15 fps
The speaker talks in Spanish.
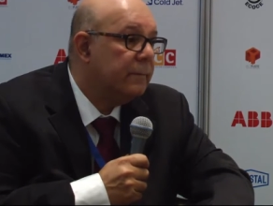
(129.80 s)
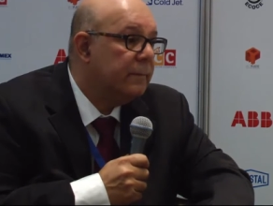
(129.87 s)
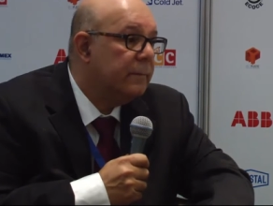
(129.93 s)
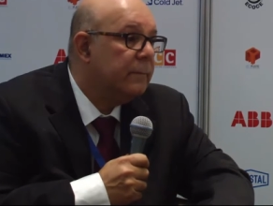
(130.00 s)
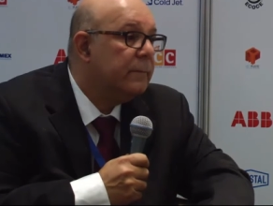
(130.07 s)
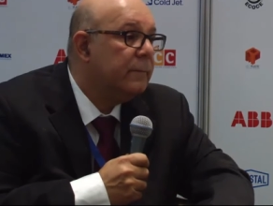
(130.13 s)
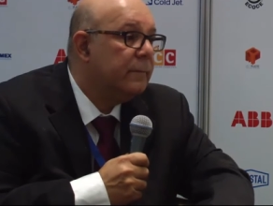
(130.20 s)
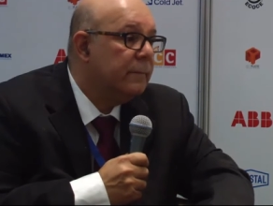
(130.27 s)

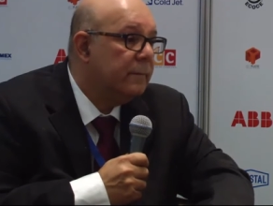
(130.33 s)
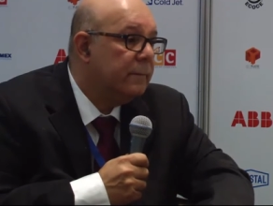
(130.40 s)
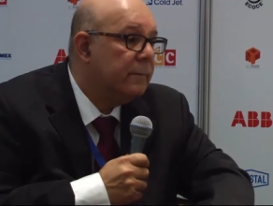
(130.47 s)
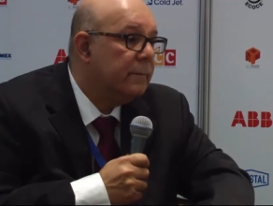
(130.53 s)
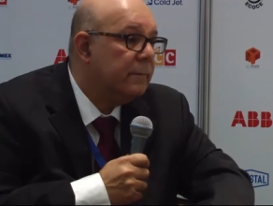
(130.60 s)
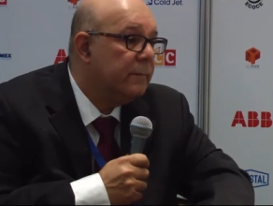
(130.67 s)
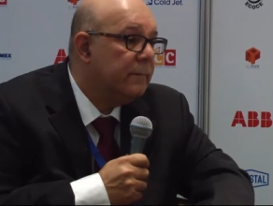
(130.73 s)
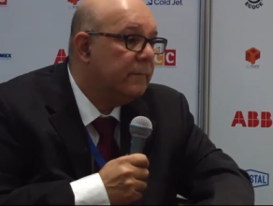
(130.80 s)

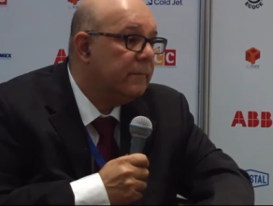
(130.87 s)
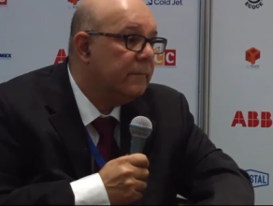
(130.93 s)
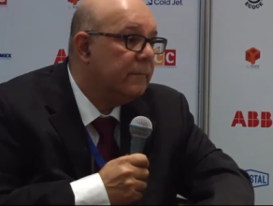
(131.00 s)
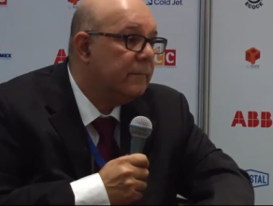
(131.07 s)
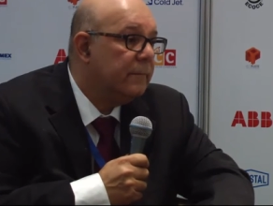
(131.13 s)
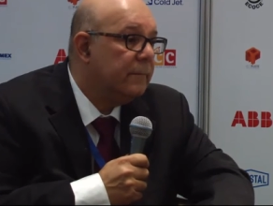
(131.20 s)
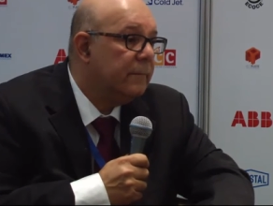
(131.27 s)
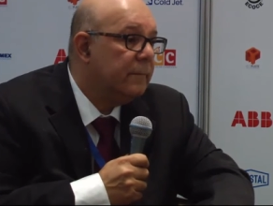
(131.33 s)
adecuadamente eh,
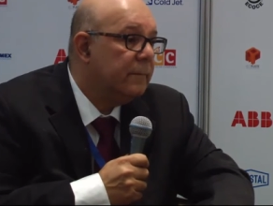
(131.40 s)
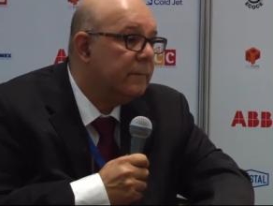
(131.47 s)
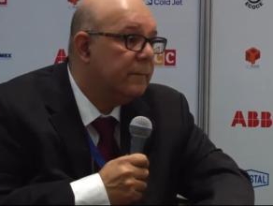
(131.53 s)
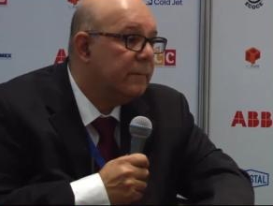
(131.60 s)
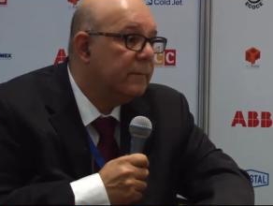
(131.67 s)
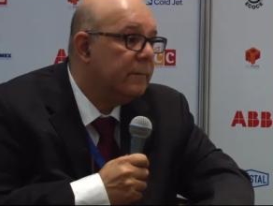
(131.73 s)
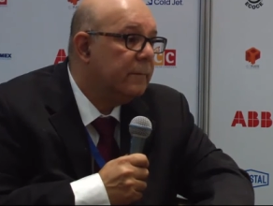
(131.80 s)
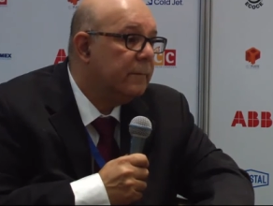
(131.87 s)

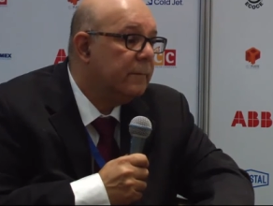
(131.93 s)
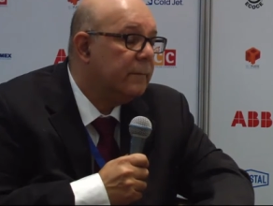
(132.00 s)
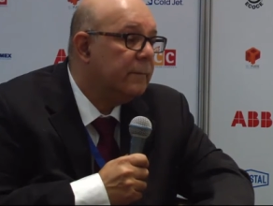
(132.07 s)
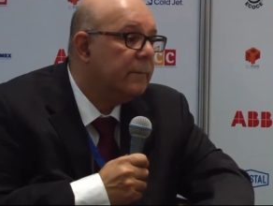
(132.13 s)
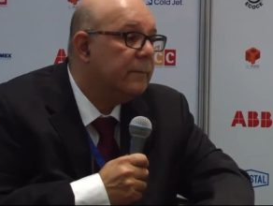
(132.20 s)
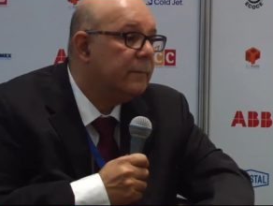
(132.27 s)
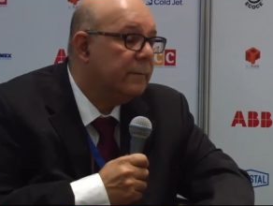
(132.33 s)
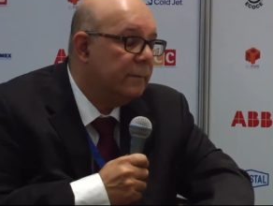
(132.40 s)

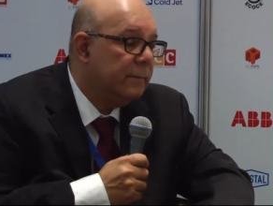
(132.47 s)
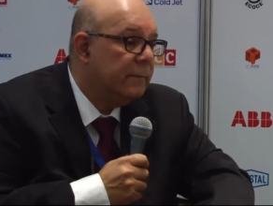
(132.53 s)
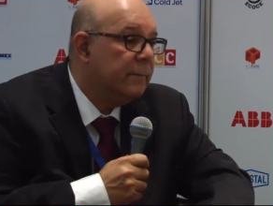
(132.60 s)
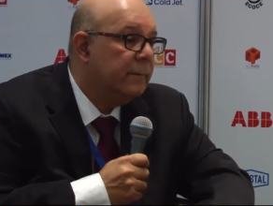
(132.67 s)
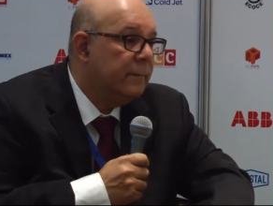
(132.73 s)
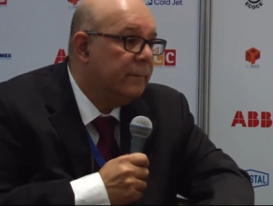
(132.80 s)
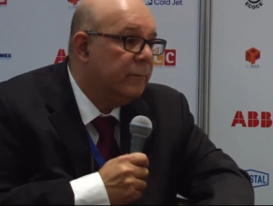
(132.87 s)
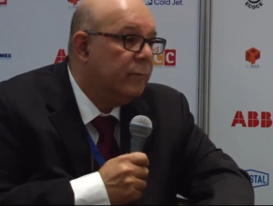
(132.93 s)
eh,
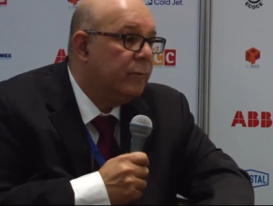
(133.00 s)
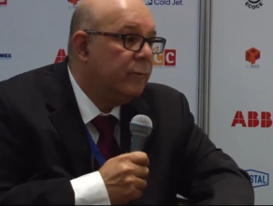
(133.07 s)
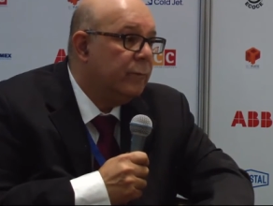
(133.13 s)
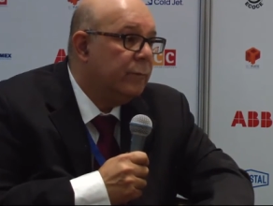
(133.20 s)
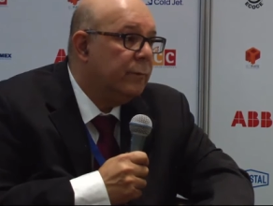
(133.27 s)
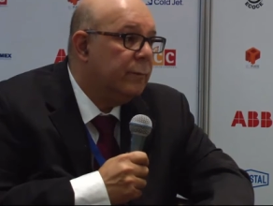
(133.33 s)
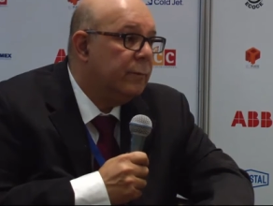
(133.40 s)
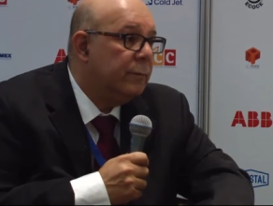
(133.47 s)
y
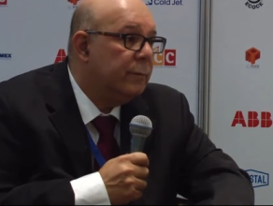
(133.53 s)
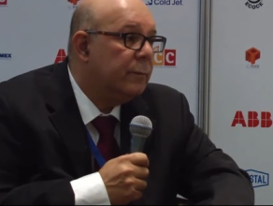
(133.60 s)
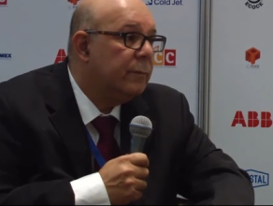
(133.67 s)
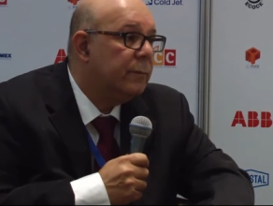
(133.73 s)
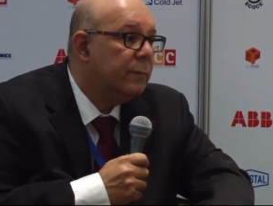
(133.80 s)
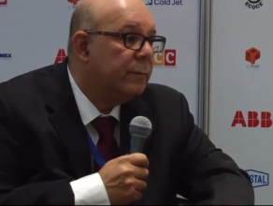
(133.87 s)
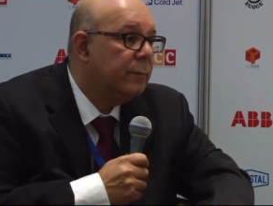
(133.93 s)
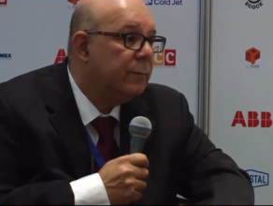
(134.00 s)
montar
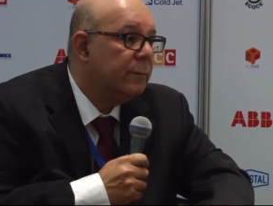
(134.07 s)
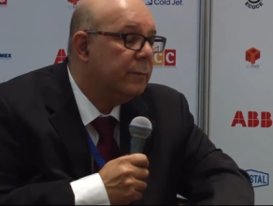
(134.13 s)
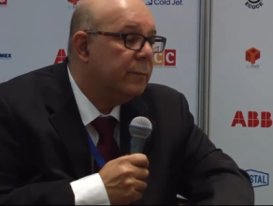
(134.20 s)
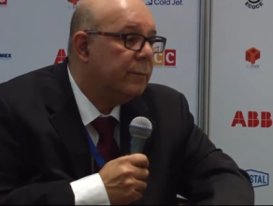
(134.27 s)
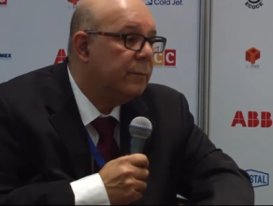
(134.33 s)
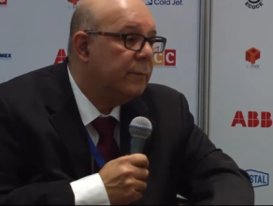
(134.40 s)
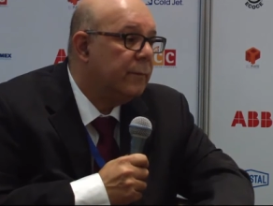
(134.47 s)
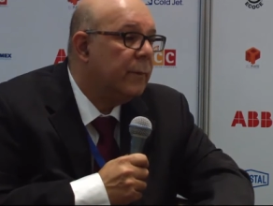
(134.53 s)
estas
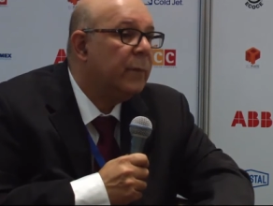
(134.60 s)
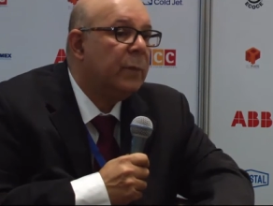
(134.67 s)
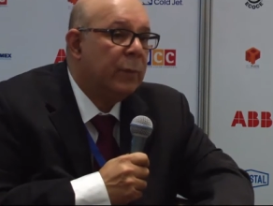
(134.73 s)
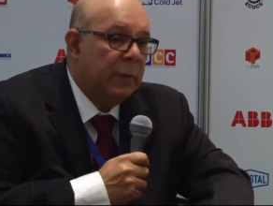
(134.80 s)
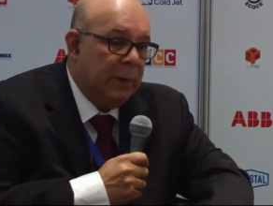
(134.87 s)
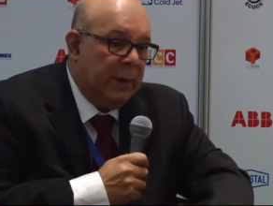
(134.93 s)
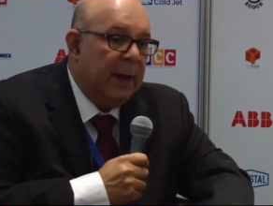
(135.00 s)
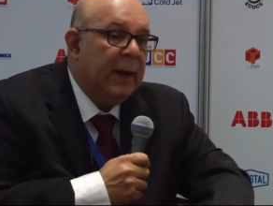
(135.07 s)
mangas
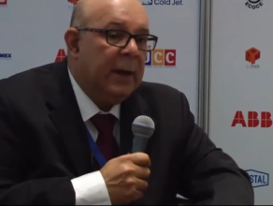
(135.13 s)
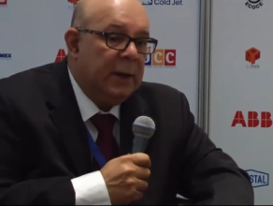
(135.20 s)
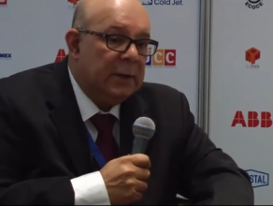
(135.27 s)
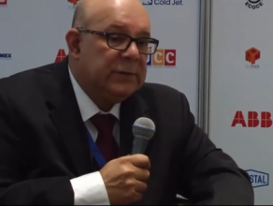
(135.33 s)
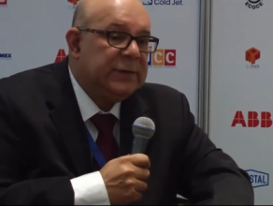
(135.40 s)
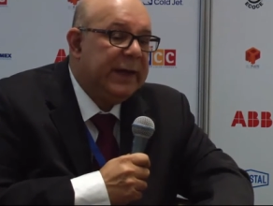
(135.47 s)
eh, Twinlock?